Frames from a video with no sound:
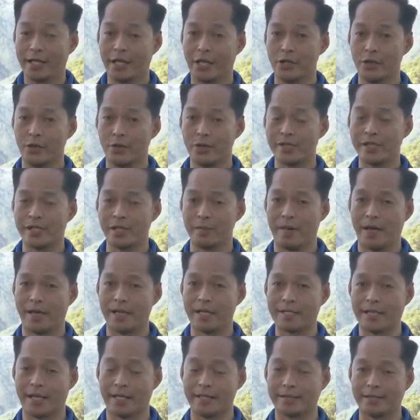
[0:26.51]
ngayong
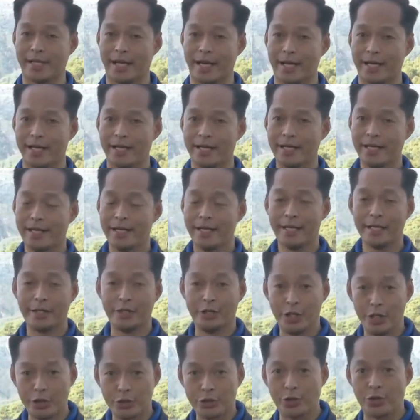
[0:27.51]
Semana Santa
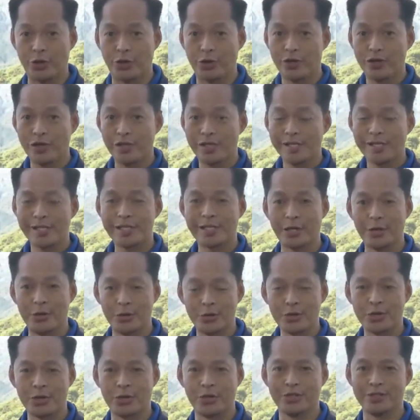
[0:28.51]
dito sa
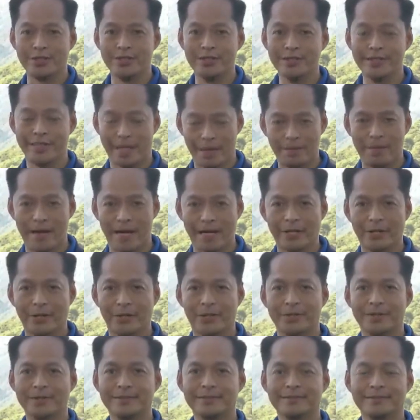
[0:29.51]
lungsod ng
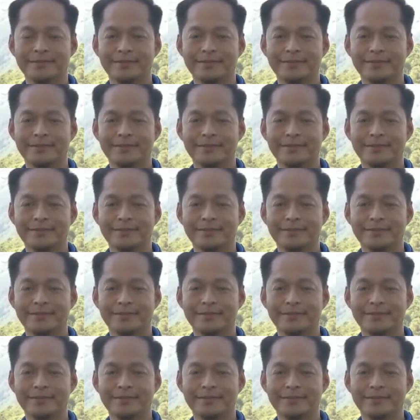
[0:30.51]
Baguio.